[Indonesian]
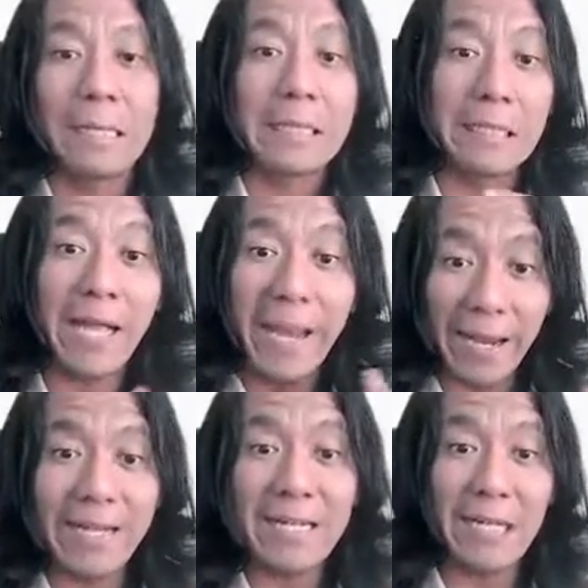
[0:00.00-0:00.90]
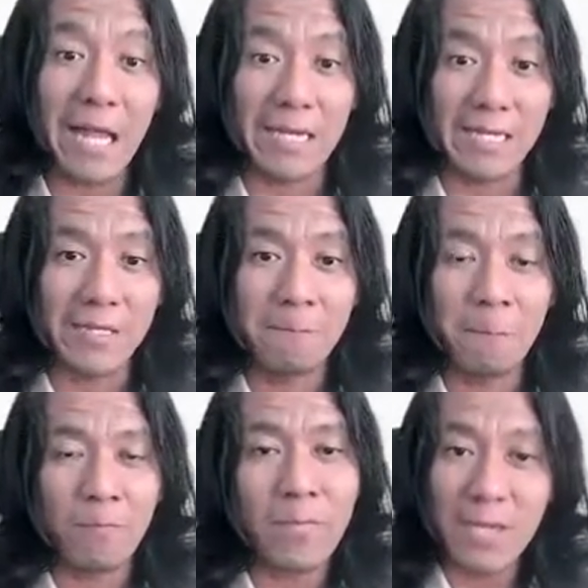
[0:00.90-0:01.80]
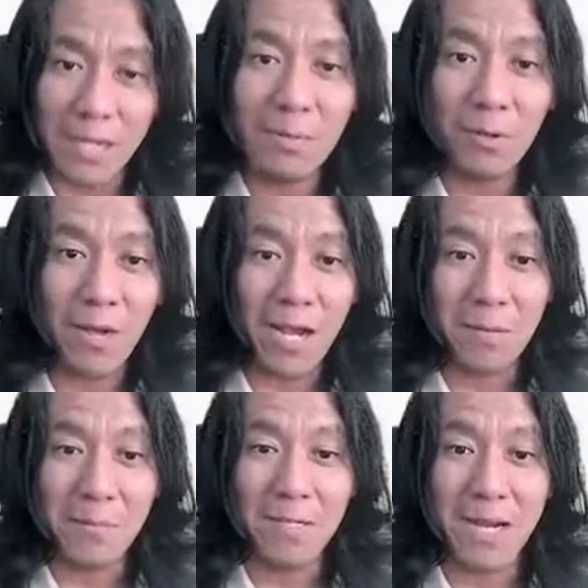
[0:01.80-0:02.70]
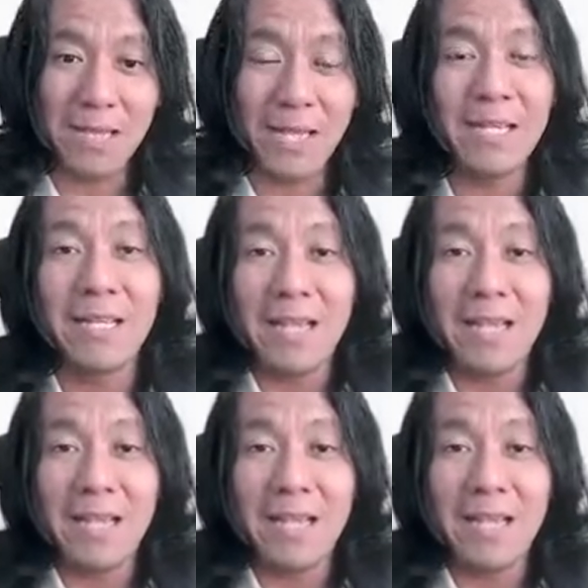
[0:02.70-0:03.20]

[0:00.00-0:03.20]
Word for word: ke N klien dengan menggunakan pendekatan